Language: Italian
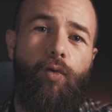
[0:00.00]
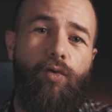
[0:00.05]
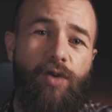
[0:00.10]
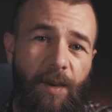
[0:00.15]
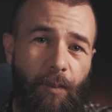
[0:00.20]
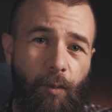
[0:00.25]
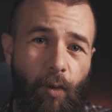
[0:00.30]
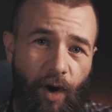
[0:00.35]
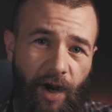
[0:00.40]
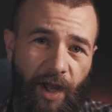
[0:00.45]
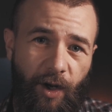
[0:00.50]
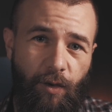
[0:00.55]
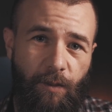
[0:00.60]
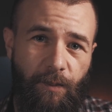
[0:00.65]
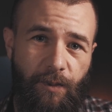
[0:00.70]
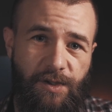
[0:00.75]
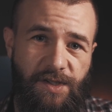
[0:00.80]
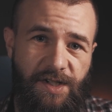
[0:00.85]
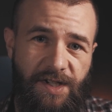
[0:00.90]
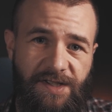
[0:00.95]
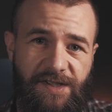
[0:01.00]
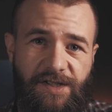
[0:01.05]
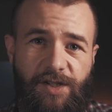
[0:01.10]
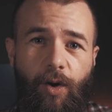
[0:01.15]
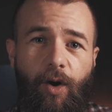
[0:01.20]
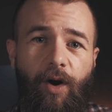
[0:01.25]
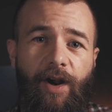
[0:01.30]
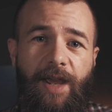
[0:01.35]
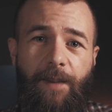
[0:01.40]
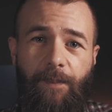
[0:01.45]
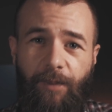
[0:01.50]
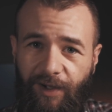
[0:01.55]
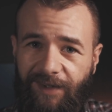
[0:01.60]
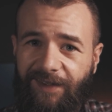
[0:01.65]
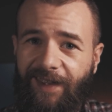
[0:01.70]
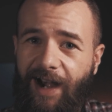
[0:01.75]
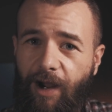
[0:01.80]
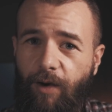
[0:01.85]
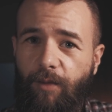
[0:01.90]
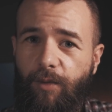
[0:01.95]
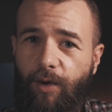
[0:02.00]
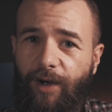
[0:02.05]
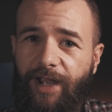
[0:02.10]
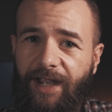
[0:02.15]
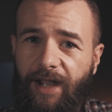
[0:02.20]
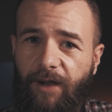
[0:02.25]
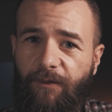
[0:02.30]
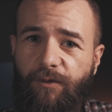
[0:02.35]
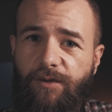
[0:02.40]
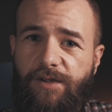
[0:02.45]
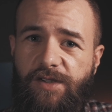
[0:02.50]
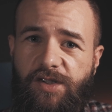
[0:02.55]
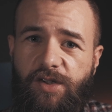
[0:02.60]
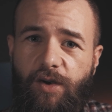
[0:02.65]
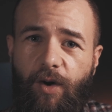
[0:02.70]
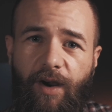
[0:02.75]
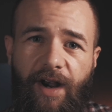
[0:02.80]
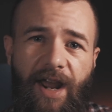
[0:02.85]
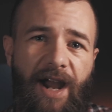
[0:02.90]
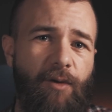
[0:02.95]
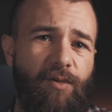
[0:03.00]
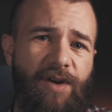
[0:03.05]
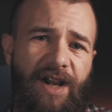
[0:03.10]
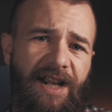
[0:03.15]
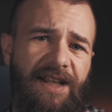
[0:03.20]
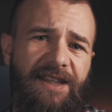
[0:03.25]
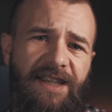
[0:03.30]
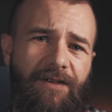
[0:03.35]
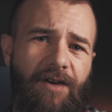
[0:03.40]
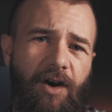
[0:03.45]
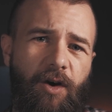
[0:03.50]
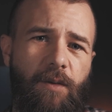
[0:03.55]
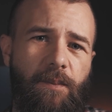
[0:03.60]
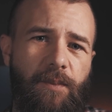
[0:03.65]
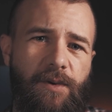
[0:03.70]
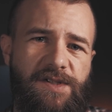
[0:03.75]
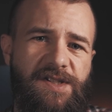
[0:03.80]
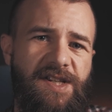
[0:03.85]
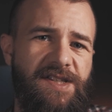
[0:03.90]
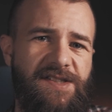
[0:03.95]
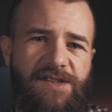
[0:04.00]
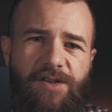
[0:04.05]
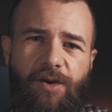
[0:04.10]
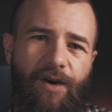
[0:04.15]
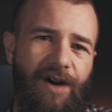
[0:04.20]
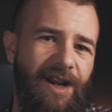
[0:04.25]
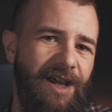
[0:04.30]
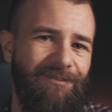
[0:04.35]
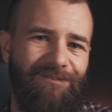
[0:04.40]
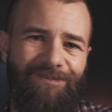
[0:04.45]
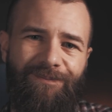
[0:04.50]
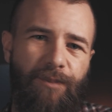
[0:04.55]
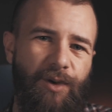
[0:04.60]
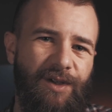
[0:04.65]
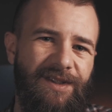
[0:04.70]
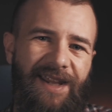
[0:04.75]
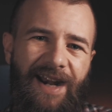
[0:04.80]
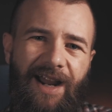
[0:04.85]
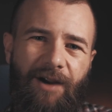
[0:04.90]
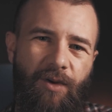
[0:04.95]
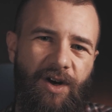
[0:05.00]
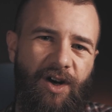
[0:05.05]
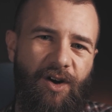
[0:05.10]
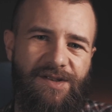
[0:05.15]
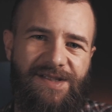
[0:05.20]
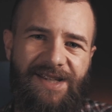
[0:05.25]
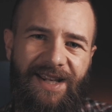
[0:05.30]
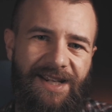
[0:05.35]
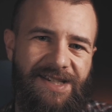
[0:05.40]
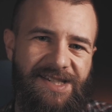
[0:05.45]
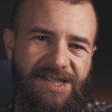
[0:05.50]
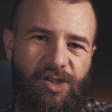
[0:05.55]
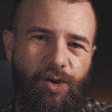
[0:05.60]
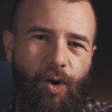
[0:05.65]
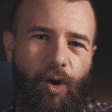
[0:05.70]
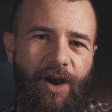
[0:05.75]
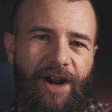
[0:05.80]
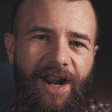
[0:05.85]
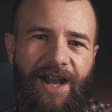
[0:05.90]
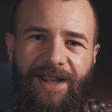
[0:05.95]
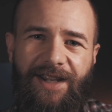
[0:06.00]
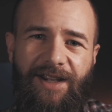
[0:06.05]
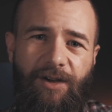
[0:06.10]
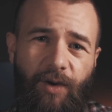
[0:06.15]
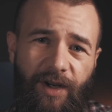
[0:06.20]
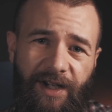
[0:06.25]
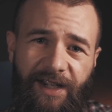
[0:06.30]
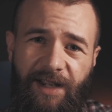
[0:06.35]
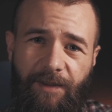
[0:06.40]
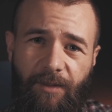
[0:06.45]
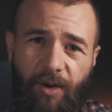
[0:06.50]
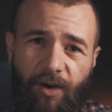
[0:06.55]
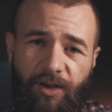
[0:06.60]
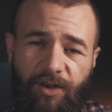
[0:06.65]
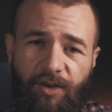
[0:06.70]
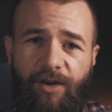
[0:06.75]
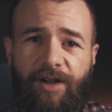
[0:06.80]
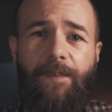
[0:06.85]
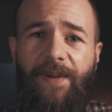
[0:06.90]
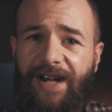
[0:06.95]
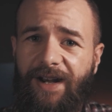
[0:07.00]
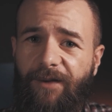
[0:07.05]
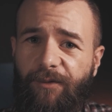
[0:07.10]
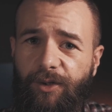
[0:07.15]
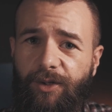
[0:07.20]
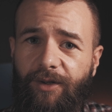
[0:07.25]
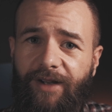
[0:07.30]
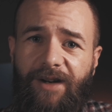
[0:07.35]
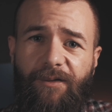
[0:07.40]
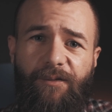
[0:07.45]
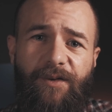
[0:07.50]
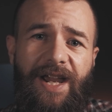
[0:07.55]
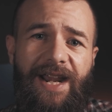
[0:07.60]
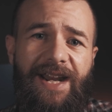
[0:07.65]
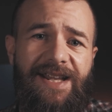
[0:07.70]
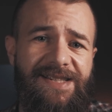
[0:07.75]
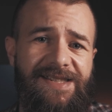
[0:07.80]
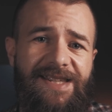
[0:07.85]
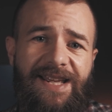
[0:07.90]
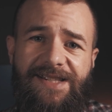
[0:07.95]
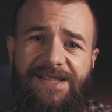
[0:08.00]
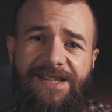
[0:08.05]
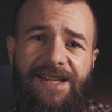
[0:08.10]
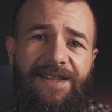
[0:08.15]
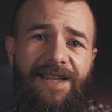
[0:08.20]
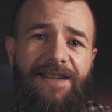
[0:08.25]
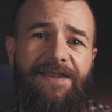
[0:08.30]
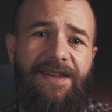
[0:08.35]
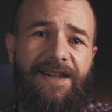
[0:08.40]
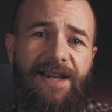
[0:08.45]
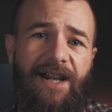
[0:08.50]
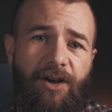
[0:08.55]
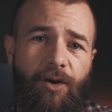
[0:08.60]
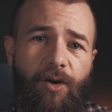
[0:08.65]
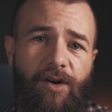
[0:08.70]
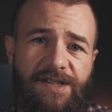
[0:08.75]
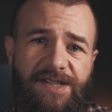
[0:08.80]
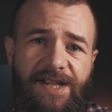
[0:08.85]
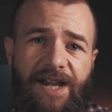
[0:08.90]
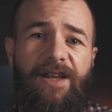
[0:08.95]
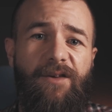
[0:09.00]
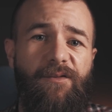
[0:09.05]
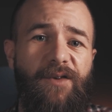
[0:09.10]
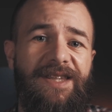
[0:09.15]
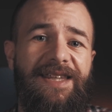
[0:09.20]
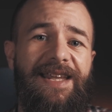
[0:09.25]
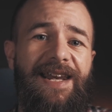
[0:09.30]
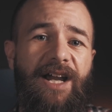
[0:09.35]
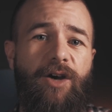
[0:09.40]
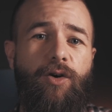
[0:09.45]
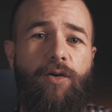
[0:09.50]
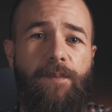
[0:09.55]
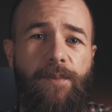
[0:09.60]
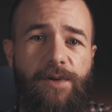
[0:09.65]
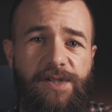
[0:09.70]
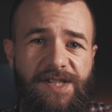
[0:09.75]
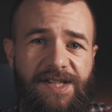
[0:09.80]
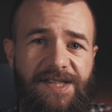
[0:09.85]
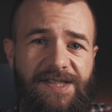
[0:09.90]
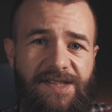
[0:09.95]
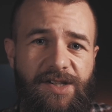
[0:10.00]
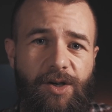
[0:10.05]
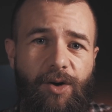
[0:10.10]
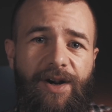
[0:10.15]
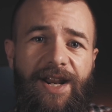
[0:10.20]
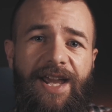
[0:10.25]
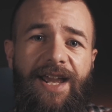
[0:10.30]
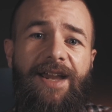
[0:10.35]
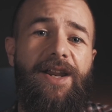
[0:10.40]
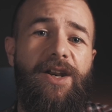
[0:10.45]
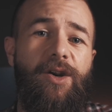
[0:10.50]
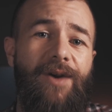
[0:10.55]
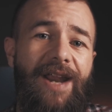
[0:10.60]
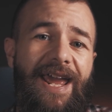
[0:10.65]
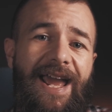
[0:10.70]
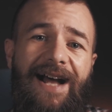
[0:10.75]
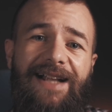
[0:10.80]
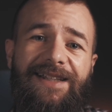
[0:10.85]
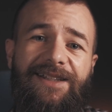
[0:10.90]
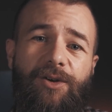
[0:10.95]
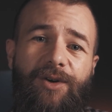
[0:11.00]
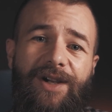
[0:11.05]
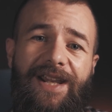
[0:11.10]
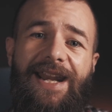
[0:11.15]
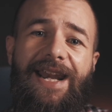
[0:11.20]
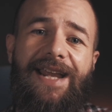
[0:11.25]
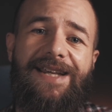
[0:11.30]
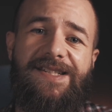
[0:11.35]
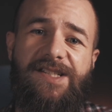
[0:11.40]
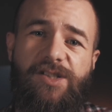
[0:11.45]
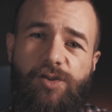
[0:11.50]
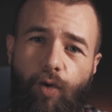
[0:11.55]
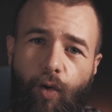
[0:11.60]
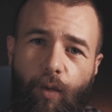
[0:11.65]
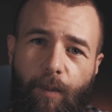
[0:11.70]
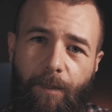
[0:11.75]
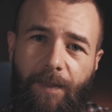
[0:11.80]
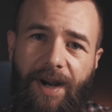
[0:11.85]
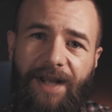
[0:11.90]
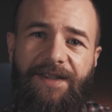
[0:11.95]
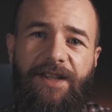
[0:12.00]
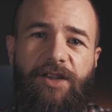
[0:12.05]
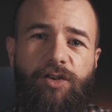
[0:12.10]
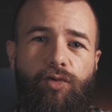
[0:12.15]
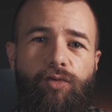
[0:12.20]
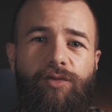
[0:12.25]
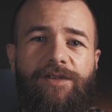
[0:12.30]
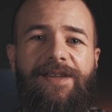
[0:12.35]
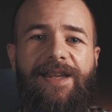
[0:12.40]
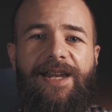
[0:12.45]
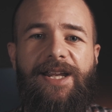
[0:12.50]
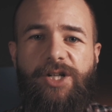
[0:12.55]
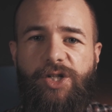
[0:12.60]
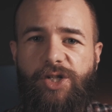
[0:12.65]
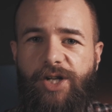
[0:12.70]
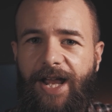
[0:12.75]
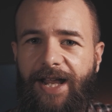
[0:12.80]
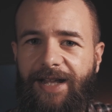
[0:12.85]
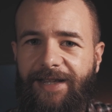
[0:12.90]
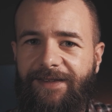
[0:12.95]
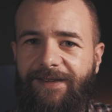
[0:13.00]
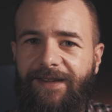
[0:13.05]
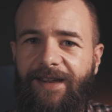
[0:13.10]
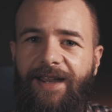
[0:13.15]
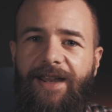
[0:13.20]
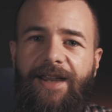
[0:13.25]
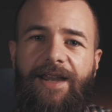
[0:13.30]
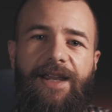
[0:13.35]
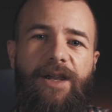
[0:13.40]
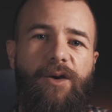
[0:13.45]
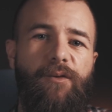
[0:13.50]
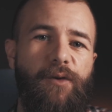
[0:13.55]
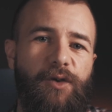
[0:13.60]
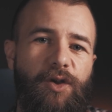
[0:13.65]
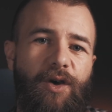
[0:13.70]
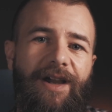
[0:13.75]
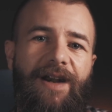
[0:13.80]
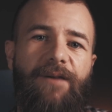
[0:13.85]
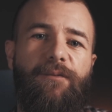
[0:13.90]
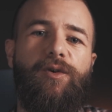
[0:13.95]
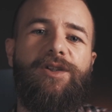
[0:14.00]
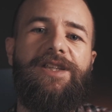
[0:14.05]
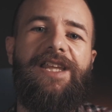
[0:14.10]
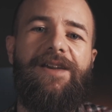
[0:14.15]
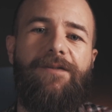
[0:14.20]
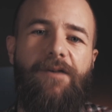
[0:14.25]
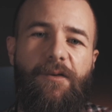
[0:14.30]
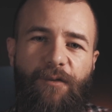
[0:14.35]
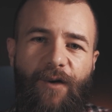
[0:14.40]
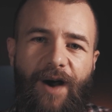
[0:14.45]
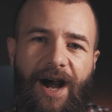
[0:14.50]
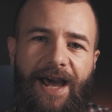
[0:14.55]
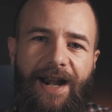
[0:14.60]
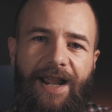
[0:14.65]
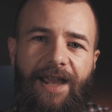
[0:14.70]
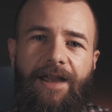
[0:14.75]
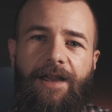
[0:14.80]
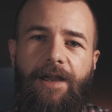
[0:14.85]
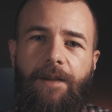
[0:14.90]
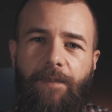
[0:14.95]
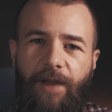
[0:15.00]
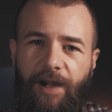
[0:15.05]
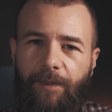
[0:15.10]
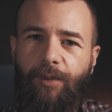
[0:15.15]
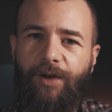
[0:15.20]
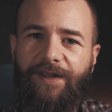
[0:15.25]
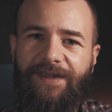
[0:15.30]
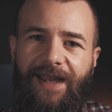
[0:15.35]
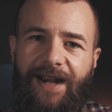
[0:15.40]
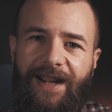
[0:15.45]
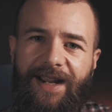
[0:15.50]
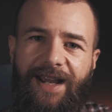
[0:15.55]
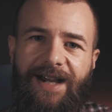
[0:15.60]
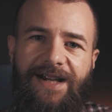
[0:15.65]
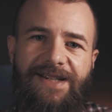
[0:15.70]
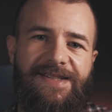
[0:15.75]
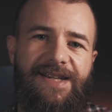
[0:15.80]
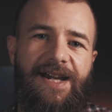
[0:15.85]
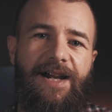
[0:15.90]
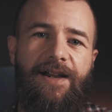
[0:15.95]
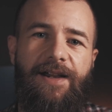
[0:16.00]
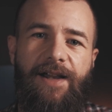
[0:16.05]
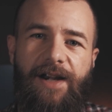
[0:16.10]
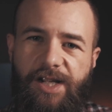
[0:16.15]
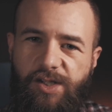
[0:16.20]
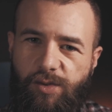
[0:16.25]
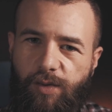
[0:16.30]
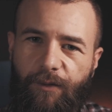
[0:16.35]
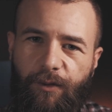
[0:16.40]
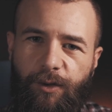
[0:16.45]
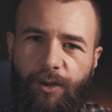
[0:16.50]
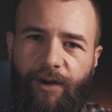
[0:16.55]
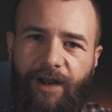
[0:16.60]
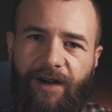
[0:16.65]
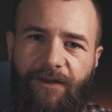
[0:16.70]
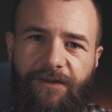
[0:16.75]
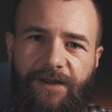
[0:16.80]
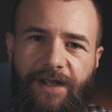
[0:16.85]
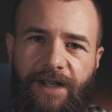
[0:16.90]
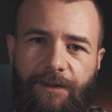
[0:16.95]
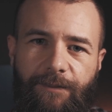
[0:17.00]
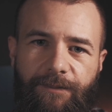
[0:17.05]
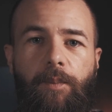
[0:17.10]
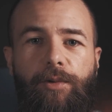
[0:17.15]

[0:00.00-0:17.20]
Una buona composizione porterà a un bouquet che funziona, una cattiva composizione porterà qualcosa che stona in qualche modo. Per la fotografia è la stessa identica cosa, infatti la composizione non è altro che la somma di tutte le scelte che un fotografo deve fare per portare a casa la sua fotografia.